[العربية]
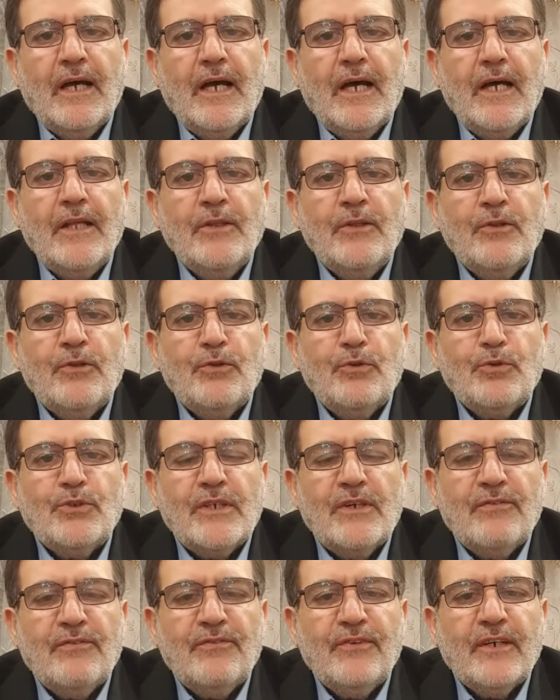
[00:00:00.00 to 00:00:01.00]
أن
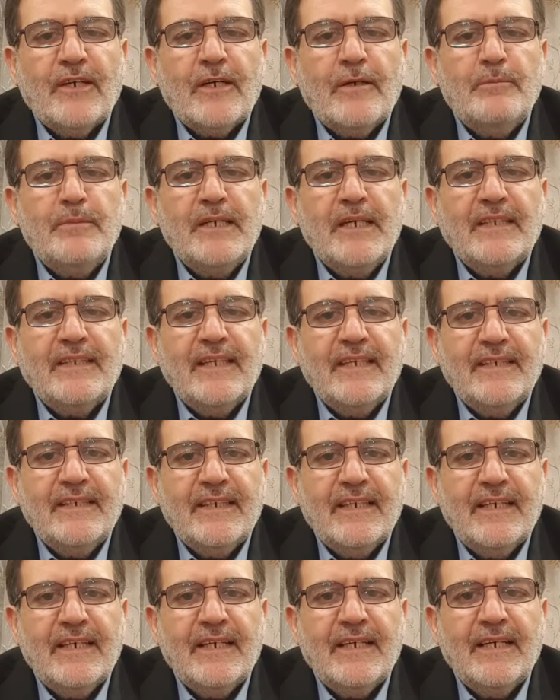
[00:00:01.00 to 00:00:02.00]
تصفق
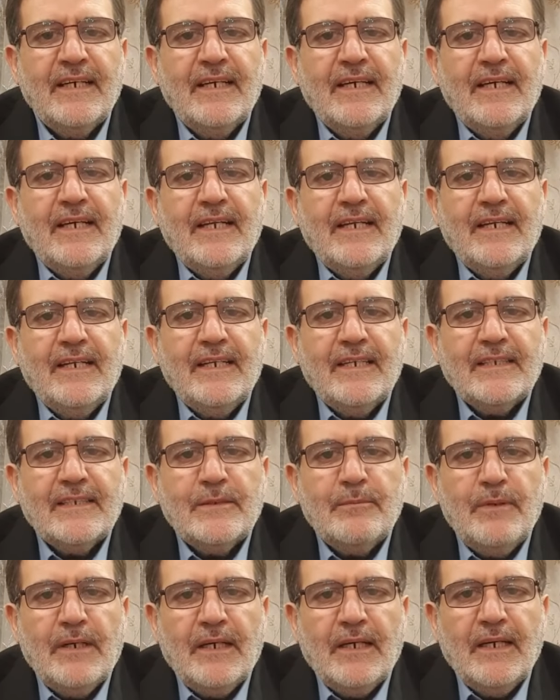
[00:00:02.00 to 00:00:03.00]
بيديها
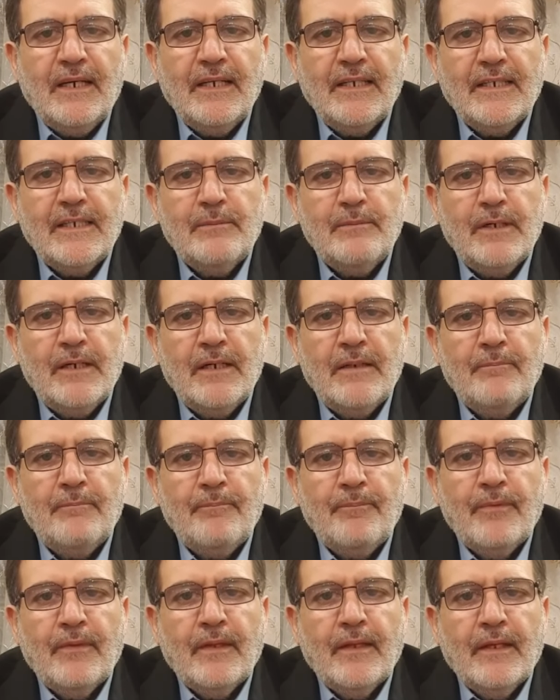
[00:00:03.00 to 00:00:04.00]
ليسمعها
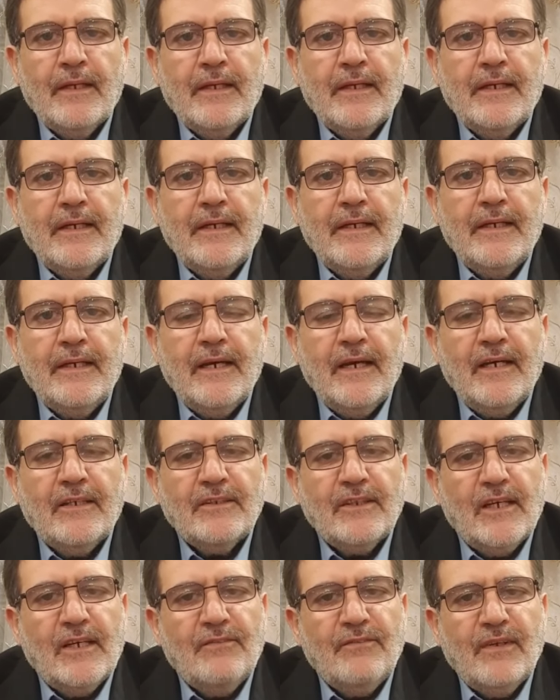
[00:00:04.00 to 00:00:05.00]
الإمام إن
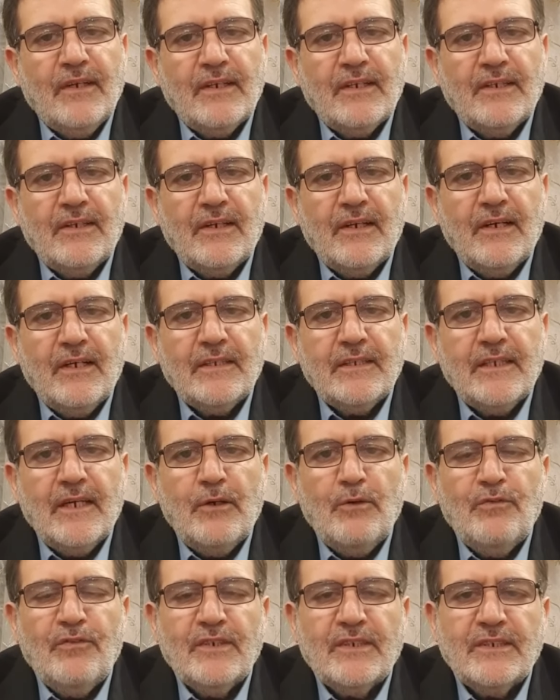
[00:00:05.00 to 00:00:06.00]
أخطأ في القراءة أو
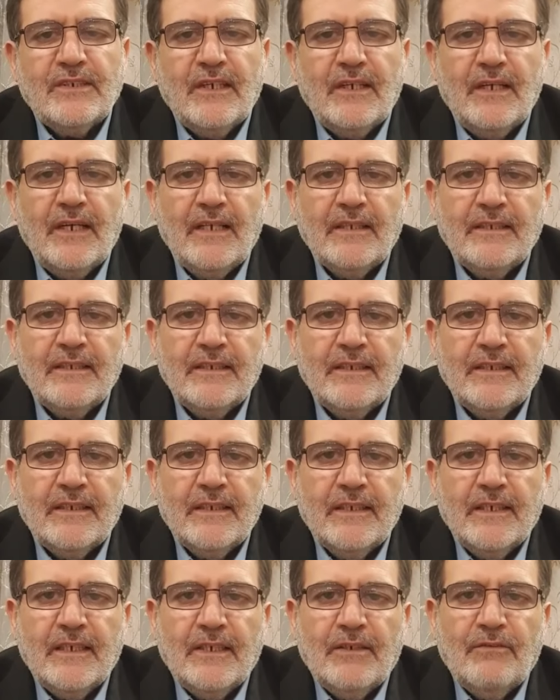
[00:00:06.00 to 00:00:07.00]
في الصلاة
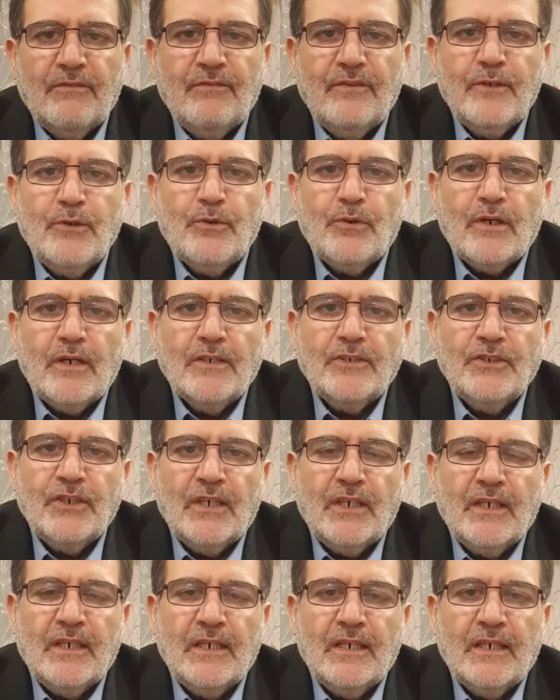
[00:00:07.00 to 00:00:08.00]

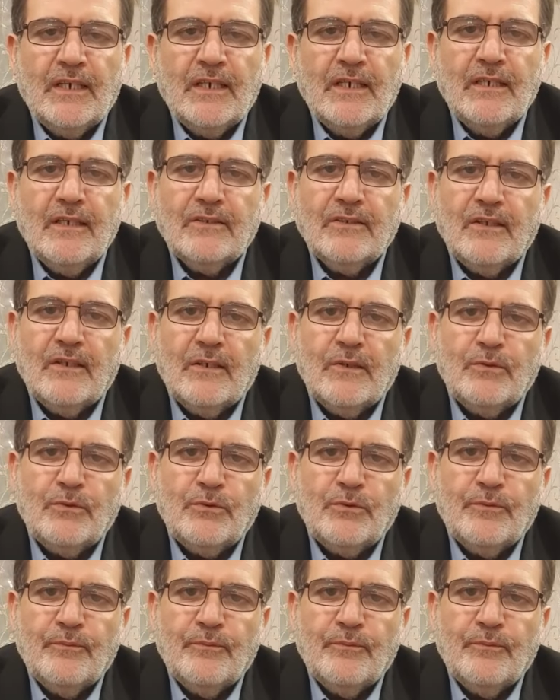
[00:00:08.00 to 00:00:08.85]
فيراجع خطأه.